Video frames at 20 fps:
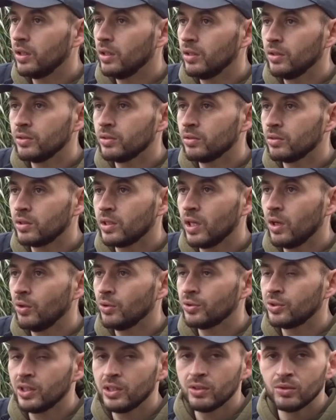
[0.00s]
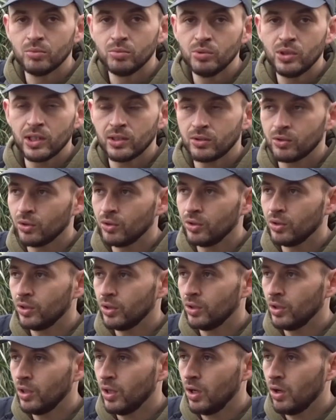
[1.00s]
une quarantaine de bouillettes
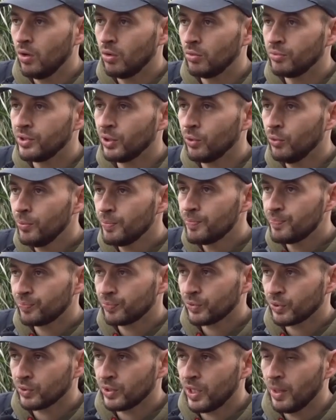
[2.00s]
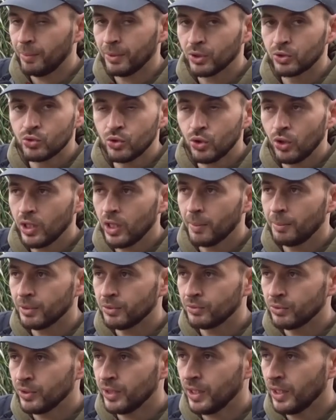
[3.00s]
environ. Donc il n'y a pas de courant, il n'y a pas
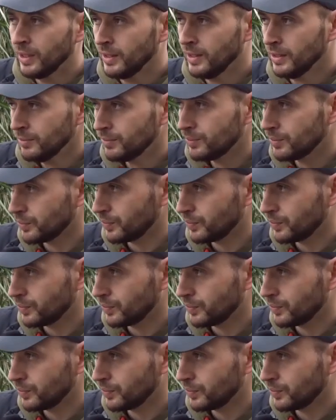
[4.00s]
de vent, il n'y a rien.